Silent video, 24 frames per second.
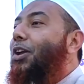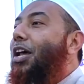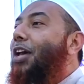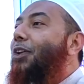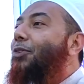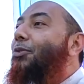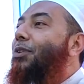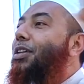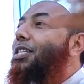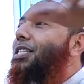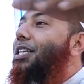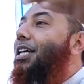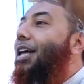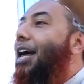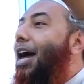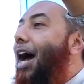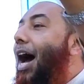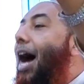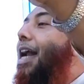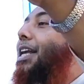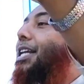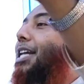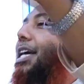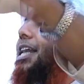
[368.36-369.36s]
ছড়ানো আছে
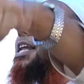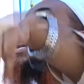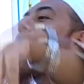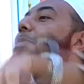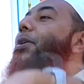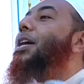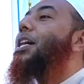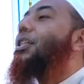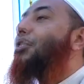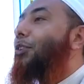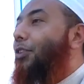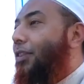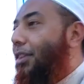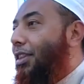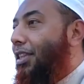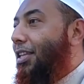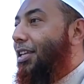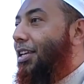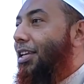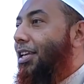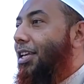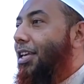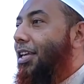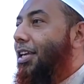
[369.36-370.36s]
খাতের বাদক
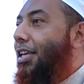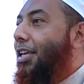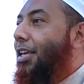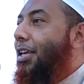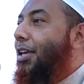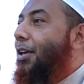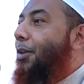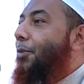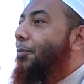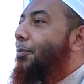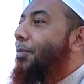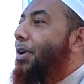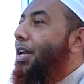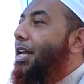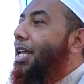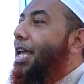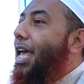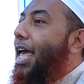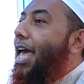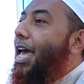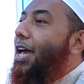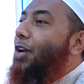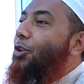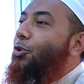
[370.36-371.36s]
মানে
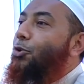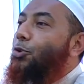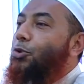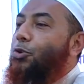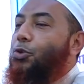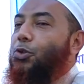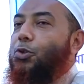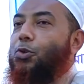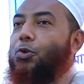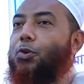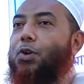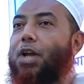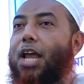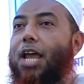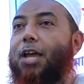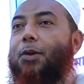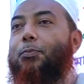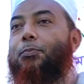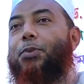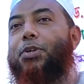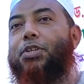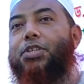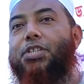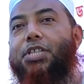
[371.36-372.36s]
এক হুজুর এক
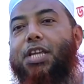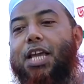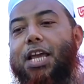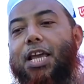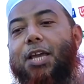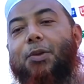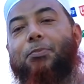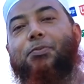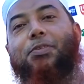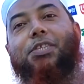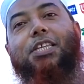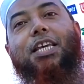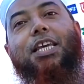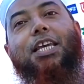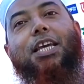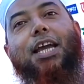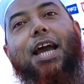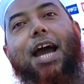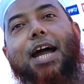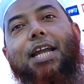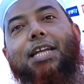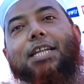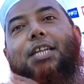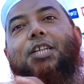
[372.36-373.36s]
পীর সাহেব যে
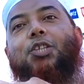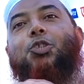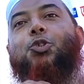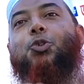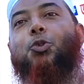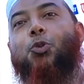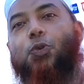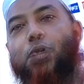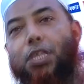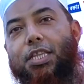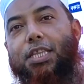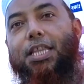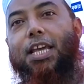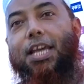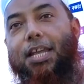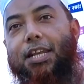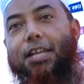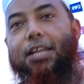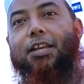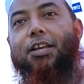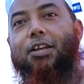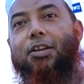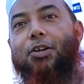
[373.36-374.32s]
খাতে শুইতেন